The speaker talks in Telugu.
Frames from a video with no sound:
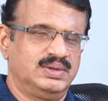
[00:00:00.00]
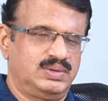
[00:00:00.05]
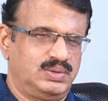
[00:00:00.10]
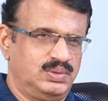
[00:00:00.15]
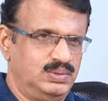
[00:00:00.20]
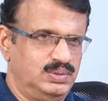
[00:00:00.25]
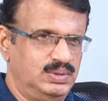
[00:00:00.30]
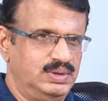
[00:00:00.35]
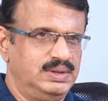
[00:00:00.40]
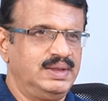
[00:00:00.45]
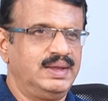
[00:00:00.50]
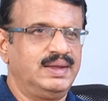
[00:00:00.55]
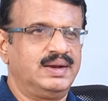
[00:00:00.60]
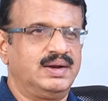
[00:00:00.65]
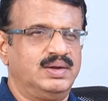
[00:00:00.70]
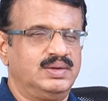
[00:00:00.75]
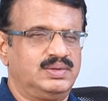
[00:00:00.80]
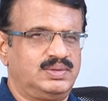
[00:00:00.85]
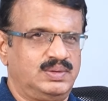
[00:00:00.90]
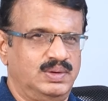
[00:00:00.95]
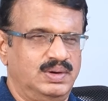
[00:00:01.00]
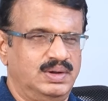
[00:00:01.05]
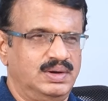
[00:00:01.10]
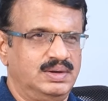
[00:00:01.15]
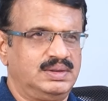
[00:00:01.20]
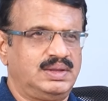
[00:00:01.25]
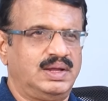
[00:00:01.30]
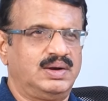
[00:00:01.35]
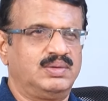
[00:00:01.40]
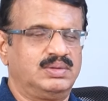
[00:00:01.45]
సో ఇది రాస్తున్నారు
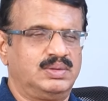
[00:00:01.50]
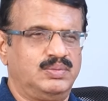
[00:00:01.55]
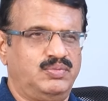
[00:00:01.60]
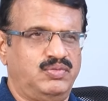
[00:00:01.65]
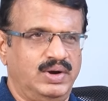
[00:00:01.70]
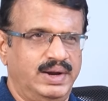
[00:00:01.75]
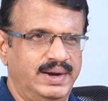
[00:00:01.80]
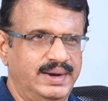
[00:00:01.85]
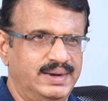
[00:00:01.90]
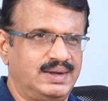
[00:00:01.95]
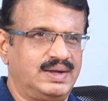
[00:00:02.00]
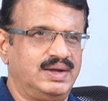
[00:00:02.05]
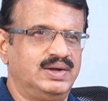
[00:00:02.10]
తర్వాత ఫ్లైట్